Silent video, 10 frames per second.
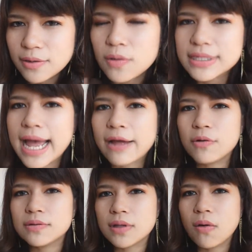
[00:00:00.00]
ลูกชายค
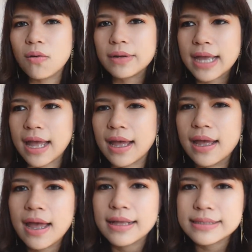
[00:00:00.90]
นโตเนี่ย
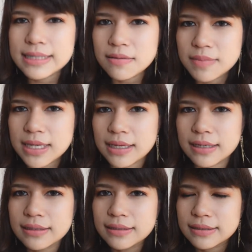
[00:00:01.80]
จี้หมิง
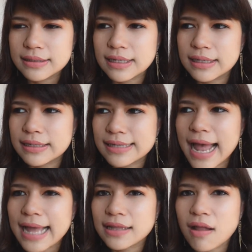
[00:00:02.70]
เดิน
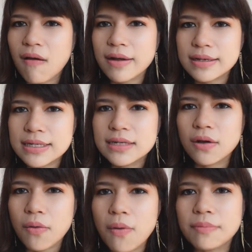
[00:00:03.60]
ได้ตอนหนึ่ง
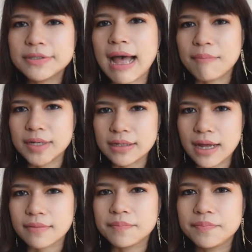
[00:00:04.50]
ขวบสามเดื
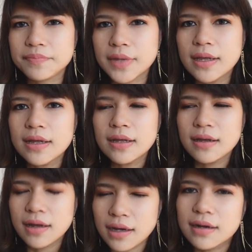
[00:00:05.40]
อน
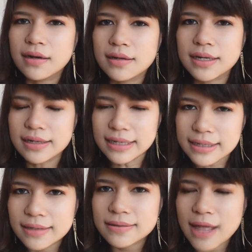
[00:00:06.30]
เออ เดินได้
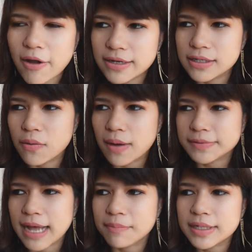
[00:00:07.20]
ตอนหนึ่งขวบ
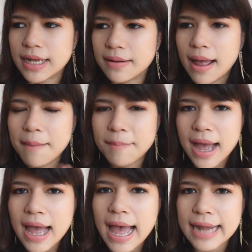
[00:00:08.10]
สามเดือน
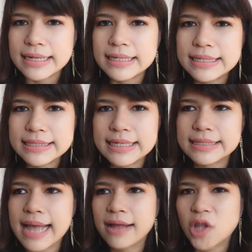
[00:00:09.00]
มาหัดเดินจริง
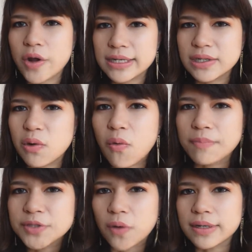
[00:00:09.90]
จังตอนหนึ่งขวบ
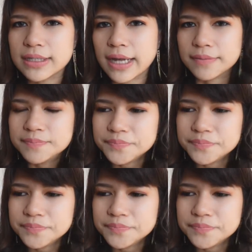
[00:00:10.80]
สองเดือน